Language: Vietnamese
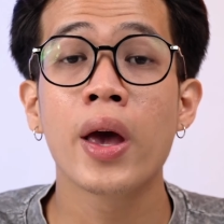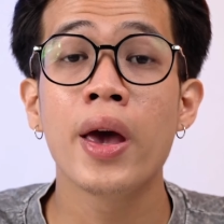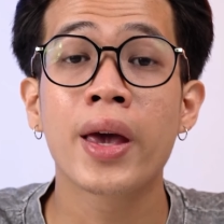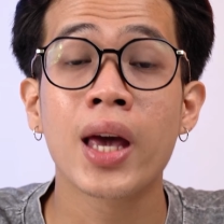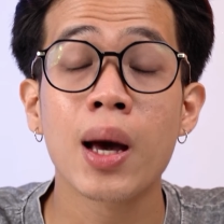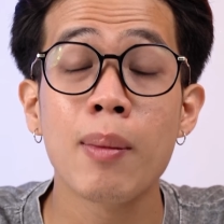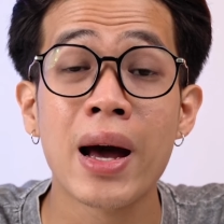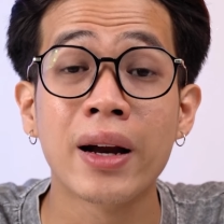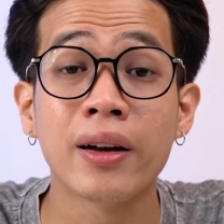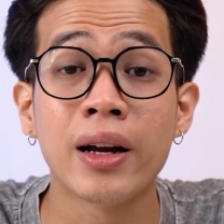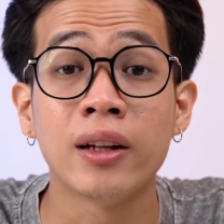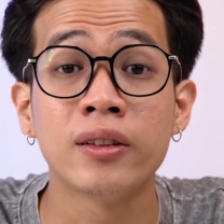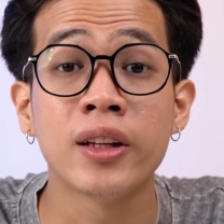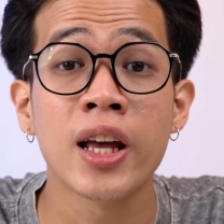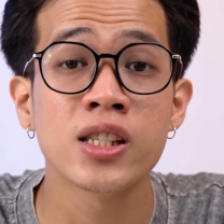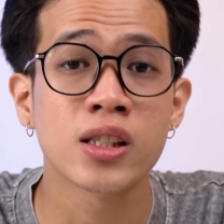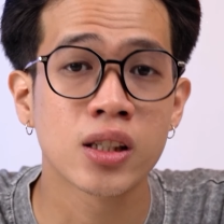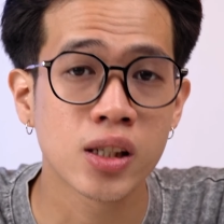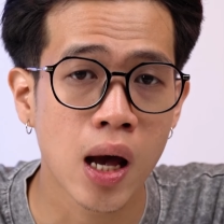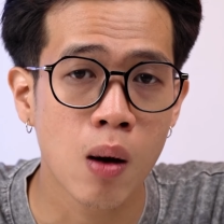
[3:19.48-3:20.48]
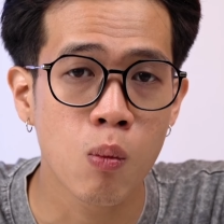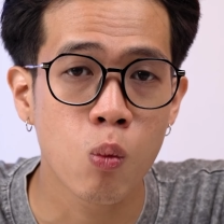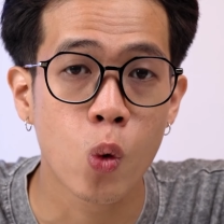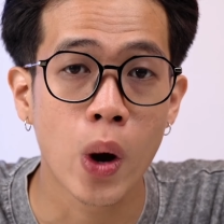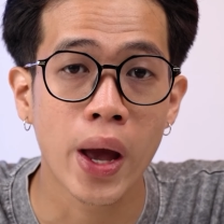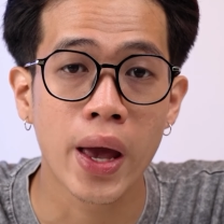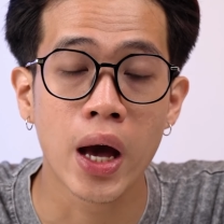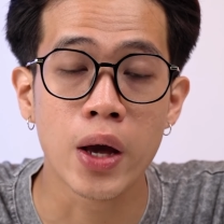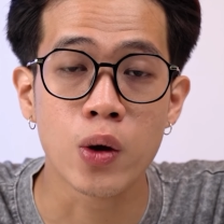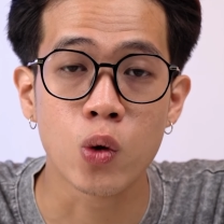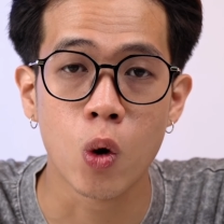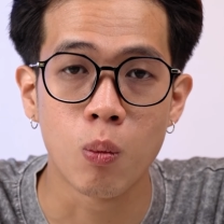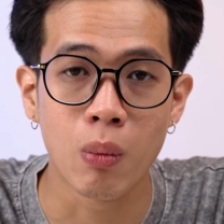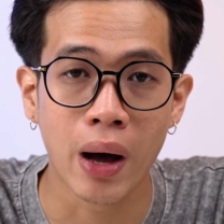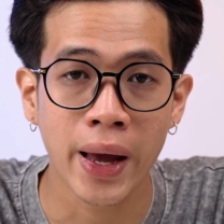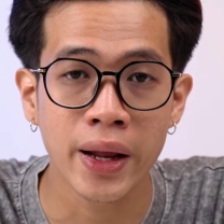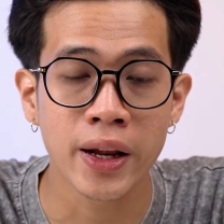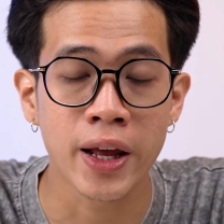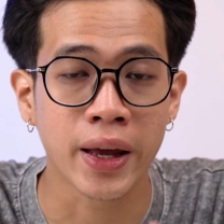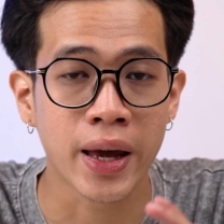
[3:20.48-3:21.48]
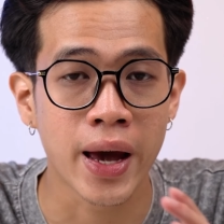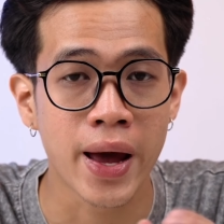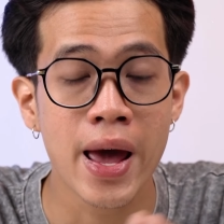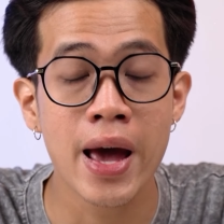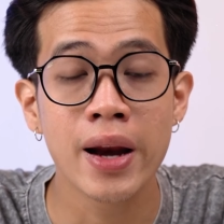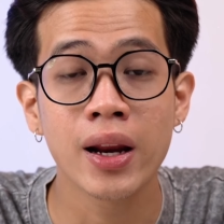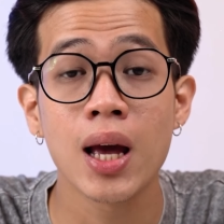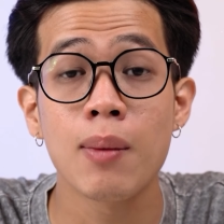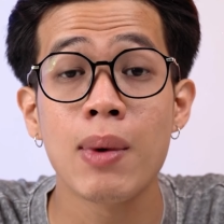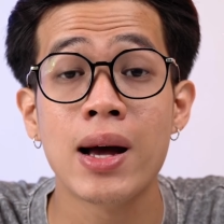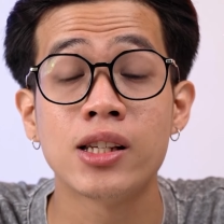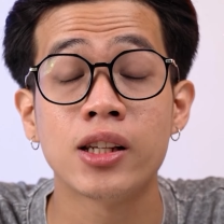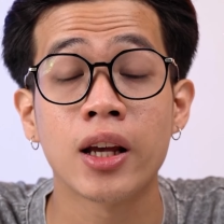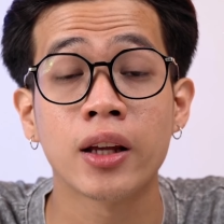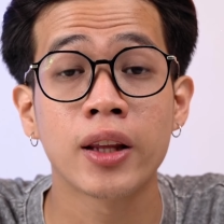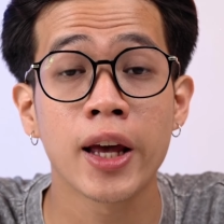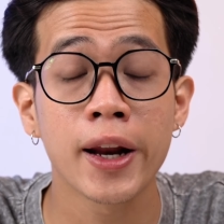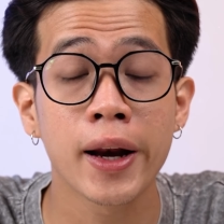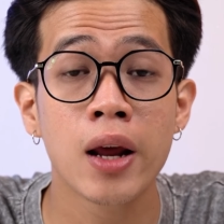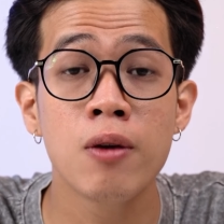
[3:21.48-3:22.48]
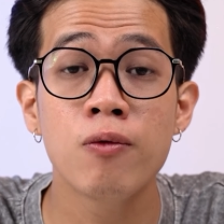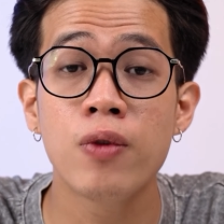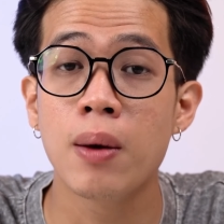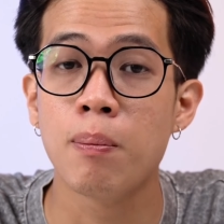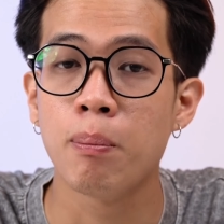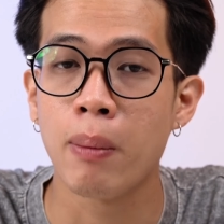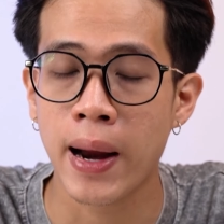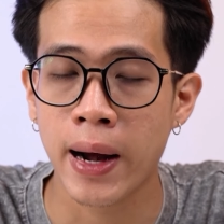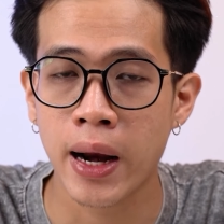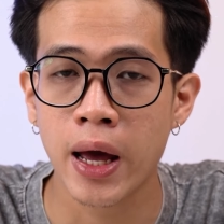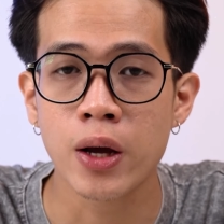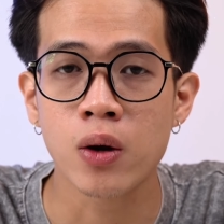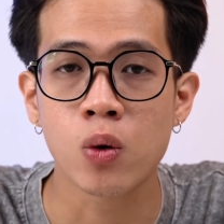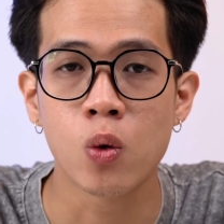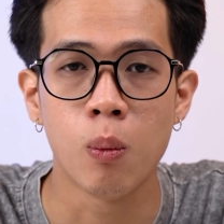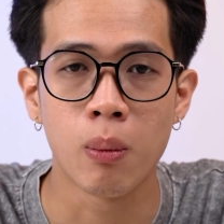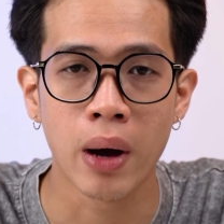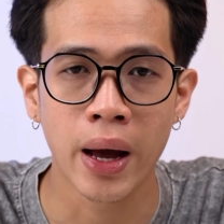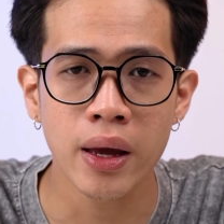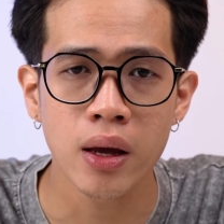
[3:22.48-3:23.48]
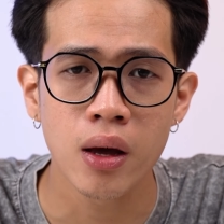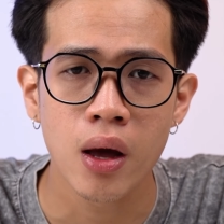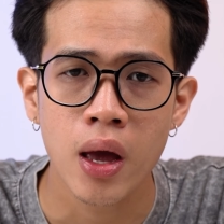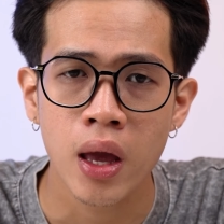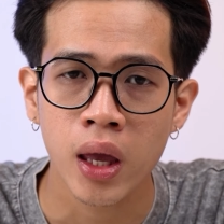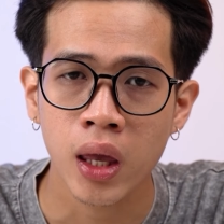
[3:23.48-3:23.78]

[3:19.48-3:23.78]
khi các bạn đã test xong ngoại hình của máy thì kế đến các bạn sẽ test đến phần màn hình của máy.